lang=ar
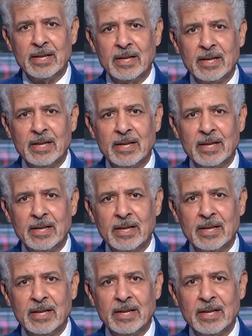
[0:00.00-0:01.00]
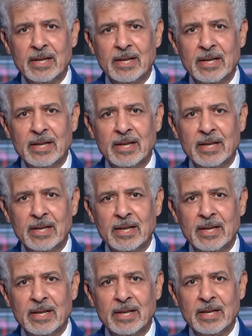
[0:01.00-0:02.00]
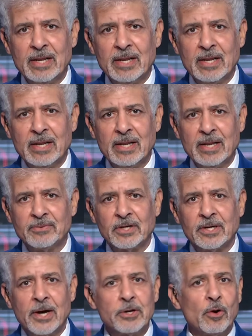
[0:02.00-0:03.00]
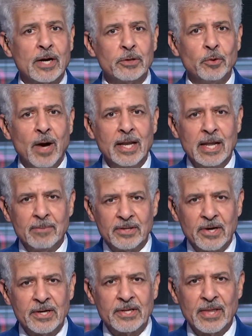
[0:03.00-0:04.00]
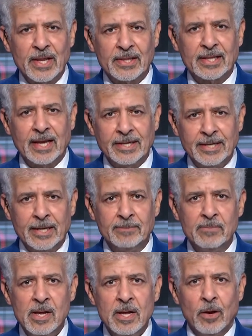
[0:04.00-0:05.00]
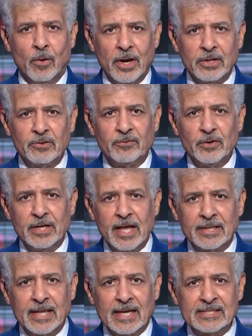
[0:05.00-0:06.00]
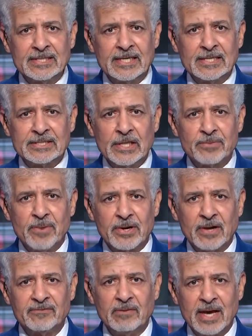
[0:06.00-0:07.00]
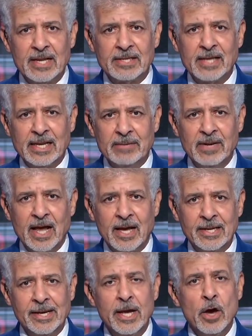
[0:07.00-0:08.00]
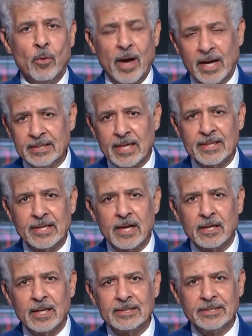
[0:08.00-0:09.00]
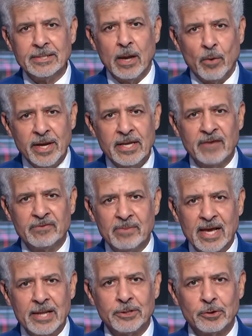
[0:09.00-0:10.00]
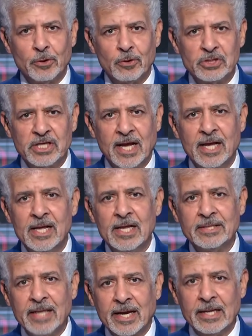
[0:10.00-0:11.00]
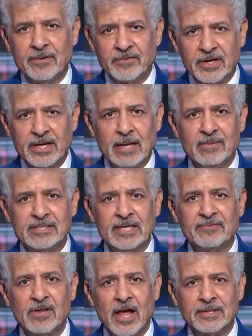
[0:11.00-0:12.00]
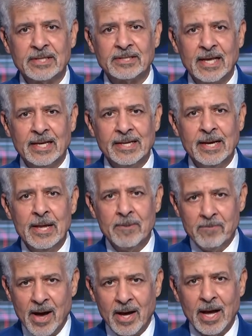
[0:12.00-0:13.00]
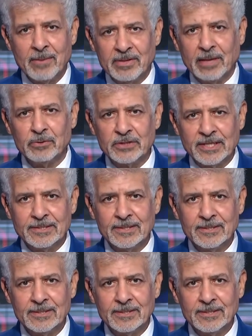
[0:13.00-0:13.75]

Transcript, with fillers: المنتدى الافريقي الثالث للعلوم والتكنولوجيا والابتكار يعقد على مدار ثلاثه ايام ويهدف الى تعزيز الاستثمارات في مجال التعليم العالي واحداث نقله نوعيه في مجال التكنولوجيا داخل افريقيا المزيد في العرض التالي مع احمد ابو زيد.